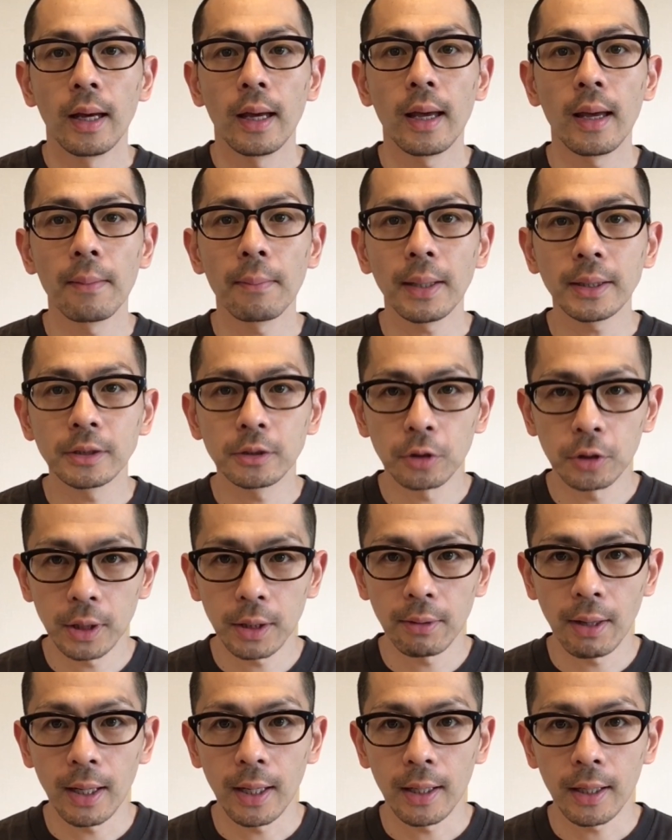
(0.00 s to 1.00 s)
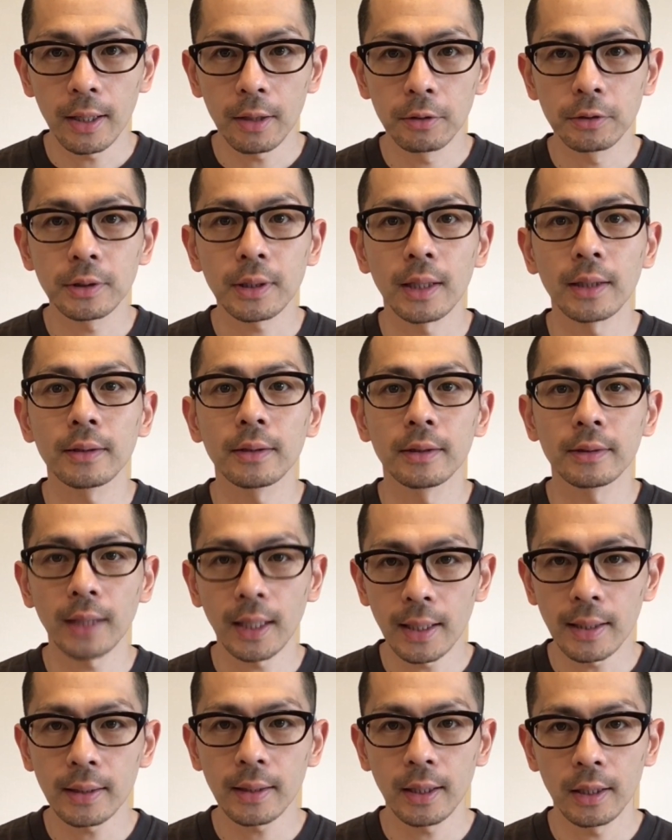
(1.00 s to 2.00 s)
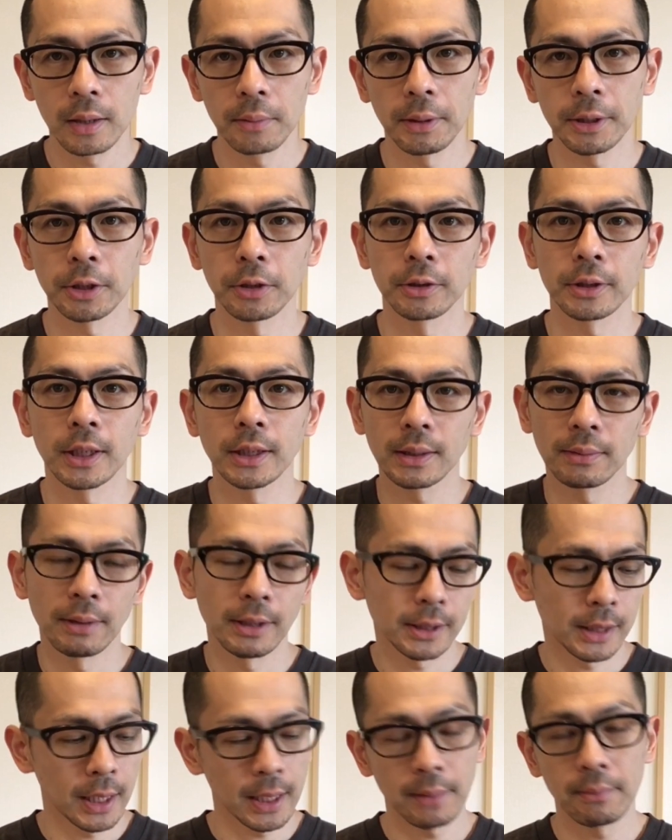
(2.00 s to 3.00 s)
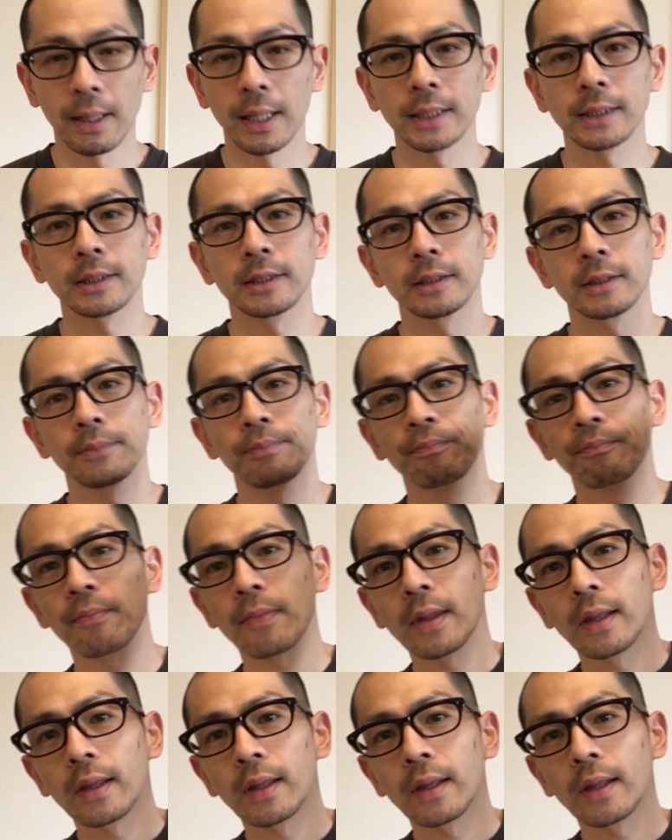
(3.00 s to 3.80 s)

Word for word: う。まずそれでは絵を使って丹田の場所を説明していきます。